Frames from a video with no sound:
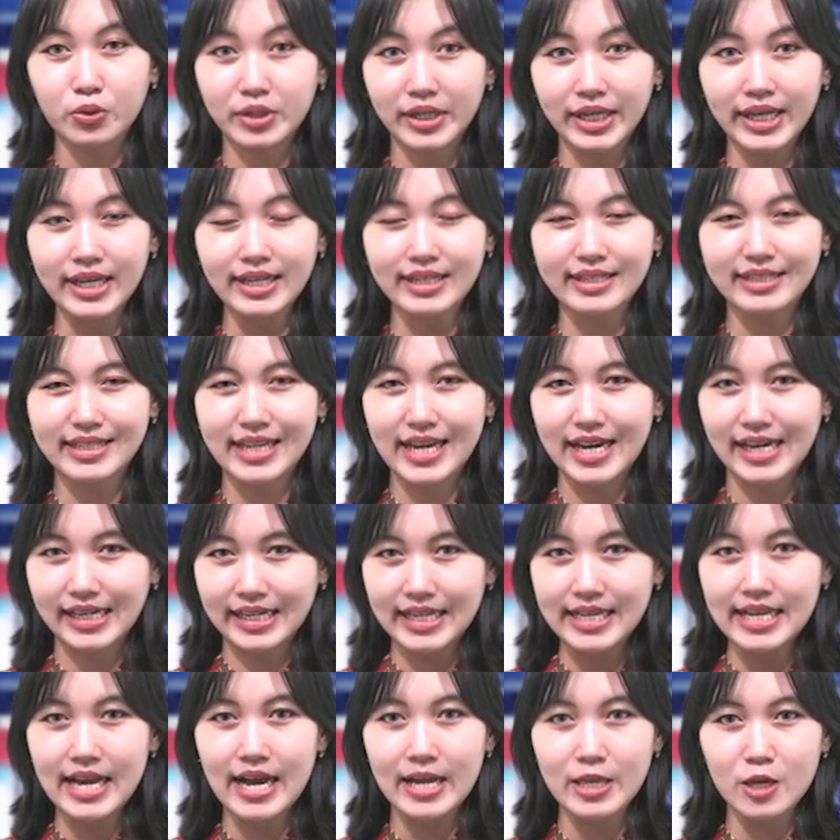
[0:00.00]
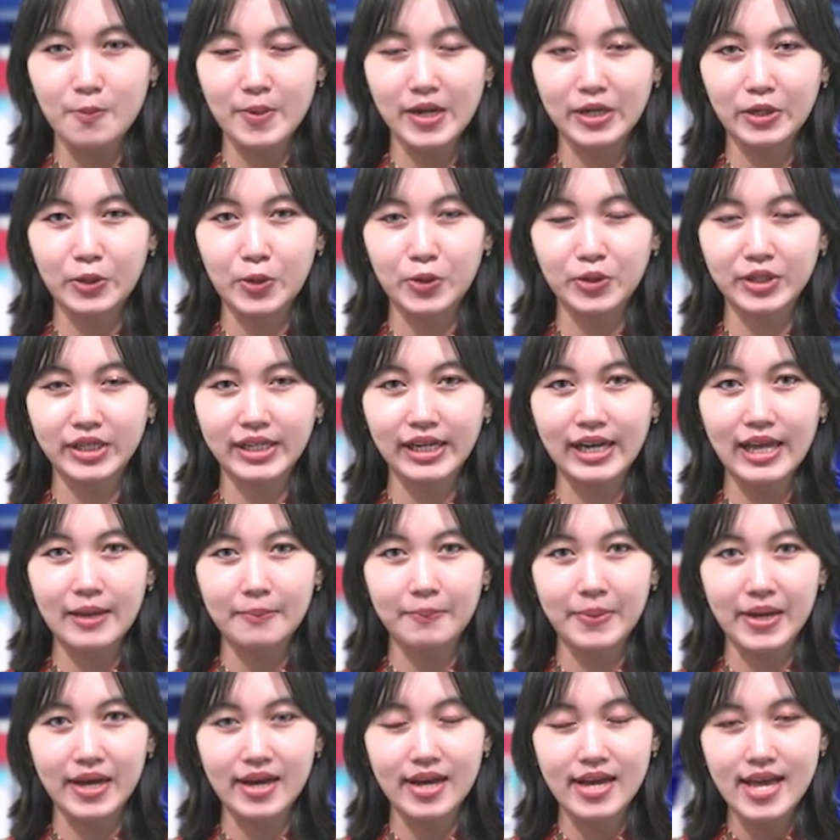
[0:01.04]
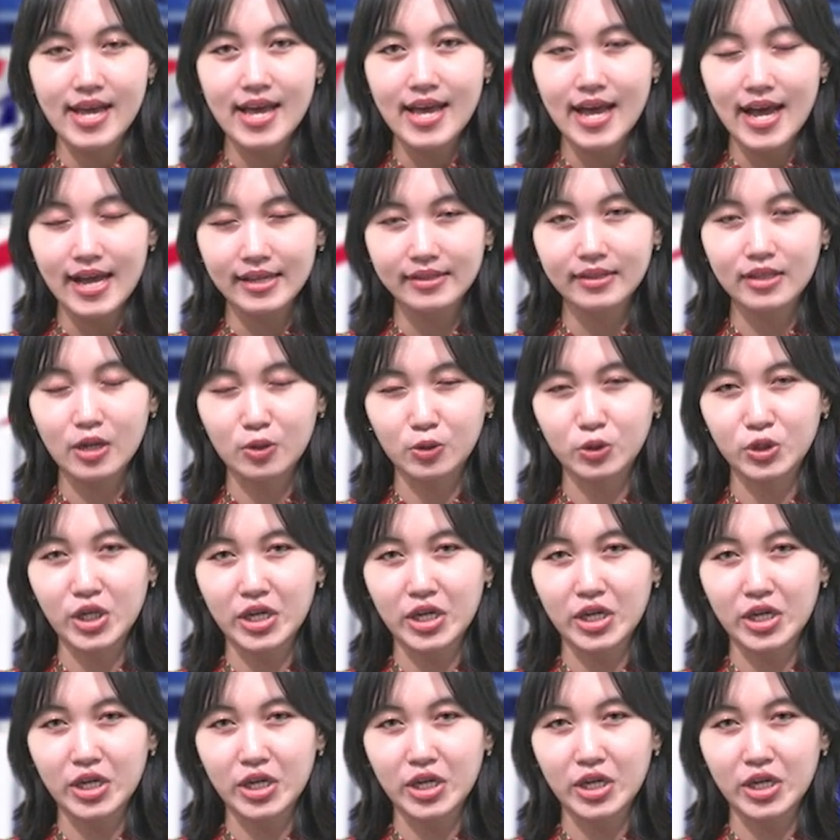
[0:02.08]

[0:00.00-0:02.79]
unik dari anyaman daun kelapa atau